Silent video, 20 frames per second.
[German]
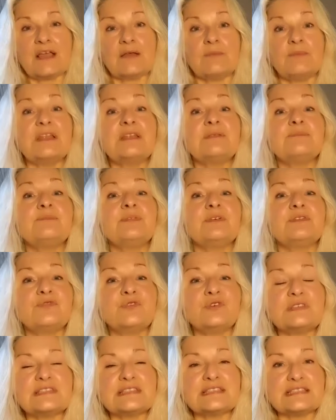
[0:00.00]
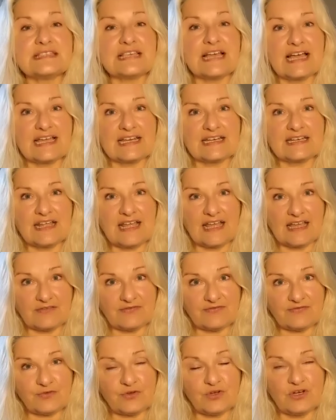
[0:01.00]
mit Bewusstsein
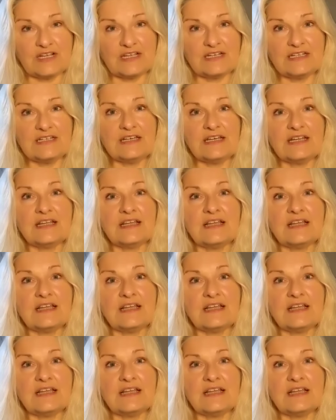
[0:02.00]
erfüllen,